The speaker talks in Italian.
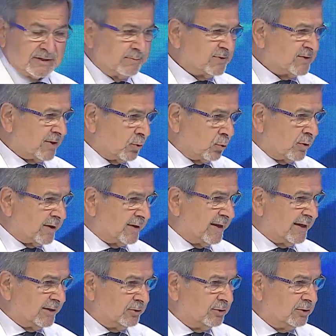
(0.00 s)
se mi stanno
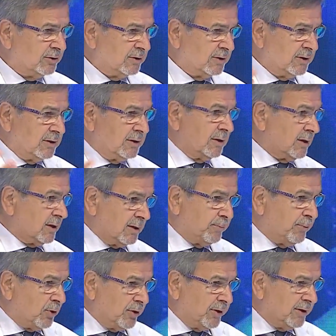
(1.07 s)
guardando che
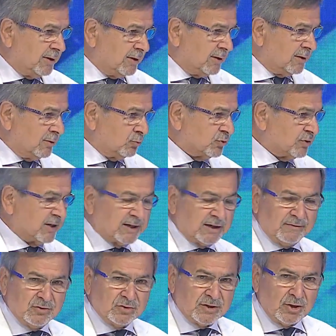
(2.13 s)
poi è un
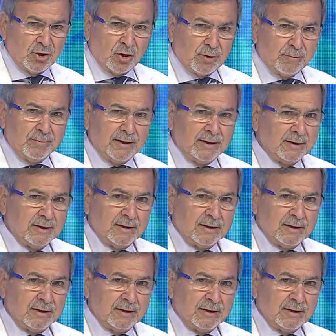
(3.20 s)
sacrificio enorme,